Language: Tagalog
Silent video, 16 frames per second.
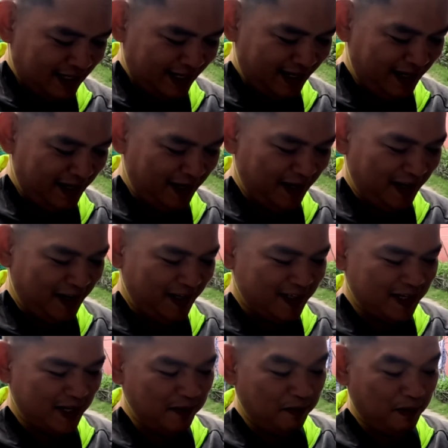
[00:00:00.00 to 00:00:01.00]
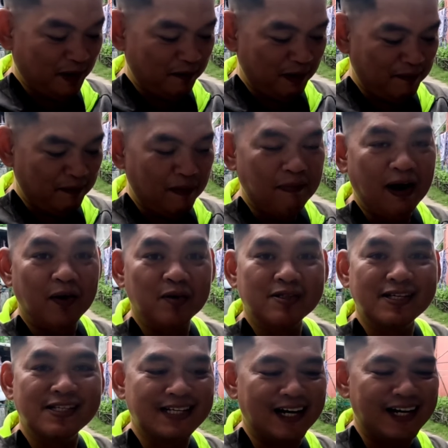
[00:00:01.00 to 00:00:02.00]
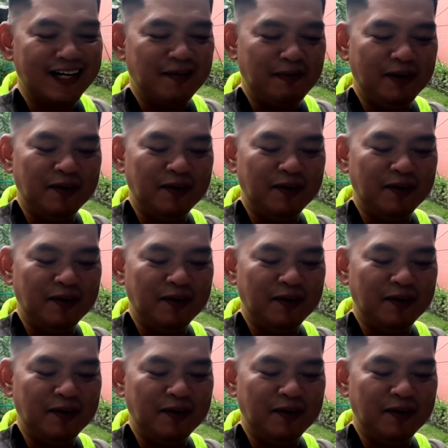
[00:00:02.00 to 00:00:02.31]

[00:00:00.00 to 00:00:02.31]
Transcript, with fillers: Eh, syempre may pabaon si Charlie.